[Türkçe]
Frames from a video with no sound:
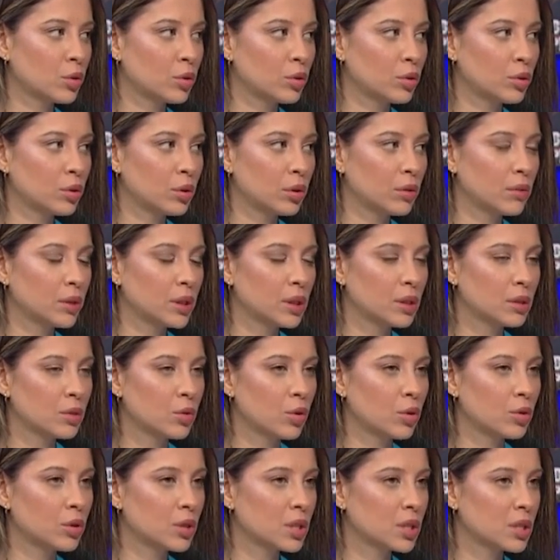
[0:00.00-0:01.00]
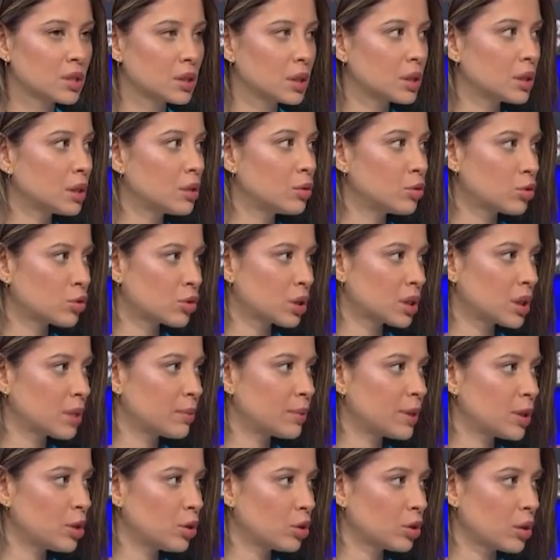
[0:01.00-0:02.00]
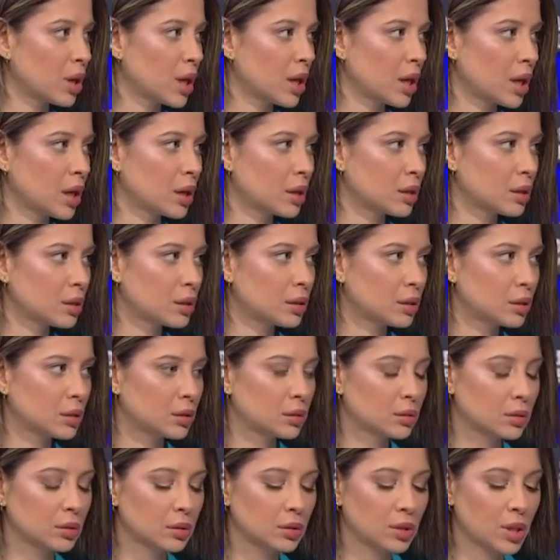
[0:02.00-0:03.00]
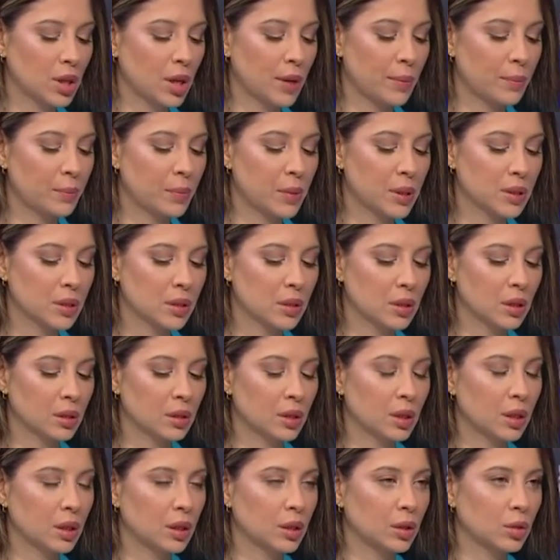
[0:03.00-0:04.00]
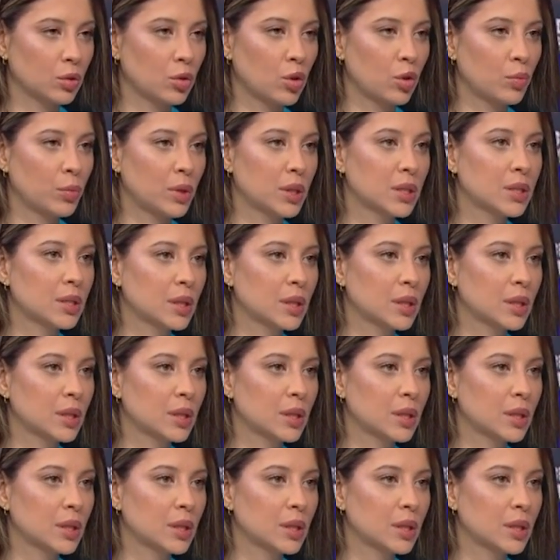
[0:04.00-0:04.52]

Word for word: oluyor ve sonrasında da nüksedebiliyor eğer tabii, şey yapmazsan, tabii, dikkatli aynen, olmazsan.